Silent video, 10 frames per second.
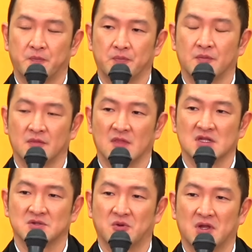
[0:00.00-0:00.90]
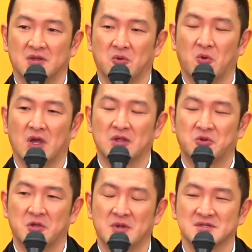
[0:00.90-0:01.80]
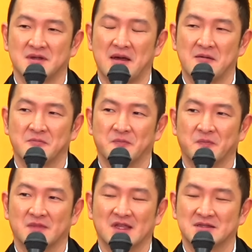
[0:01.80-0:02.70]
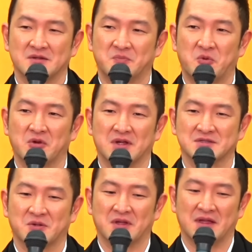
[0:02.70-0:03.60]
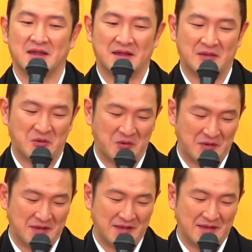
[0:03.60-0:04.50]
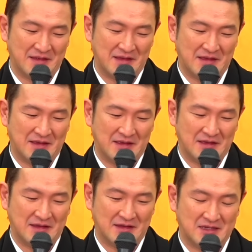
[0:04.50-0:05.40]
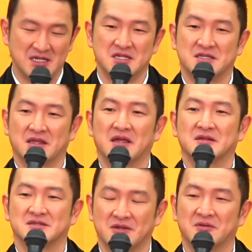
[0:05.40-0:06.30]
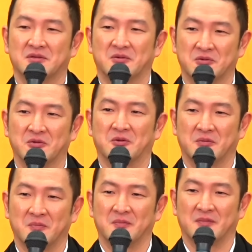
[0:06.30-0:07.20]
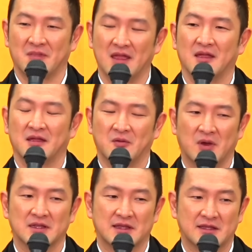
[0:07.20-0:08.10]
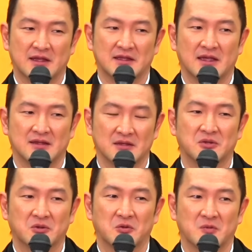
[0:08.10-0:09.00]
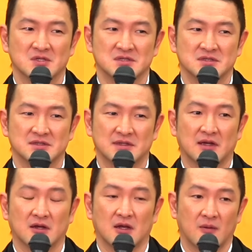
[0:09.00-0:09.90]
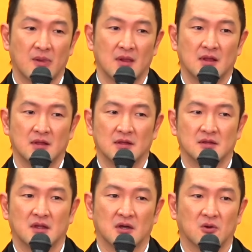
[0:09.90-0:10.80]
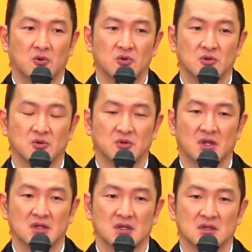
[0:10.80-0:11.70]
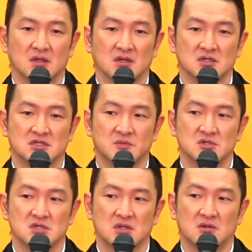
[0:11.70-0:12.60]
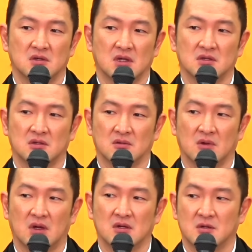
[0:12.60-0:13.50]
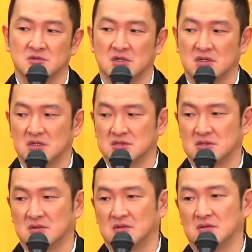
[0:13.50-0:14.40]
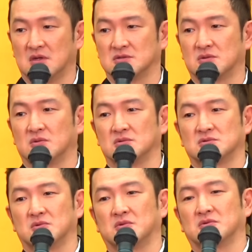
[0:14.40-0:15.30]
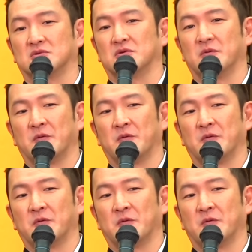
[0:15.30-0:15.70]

うん、そこら辺の誤解といいますか全然僕らはそれあの気にしてないですよっていうことをね分かっていただきたいなというふうに思います。だからなんかこういうことなんてなんか質問しにくいなっていうのがあるかもしれないですけどなんかそのそういうことを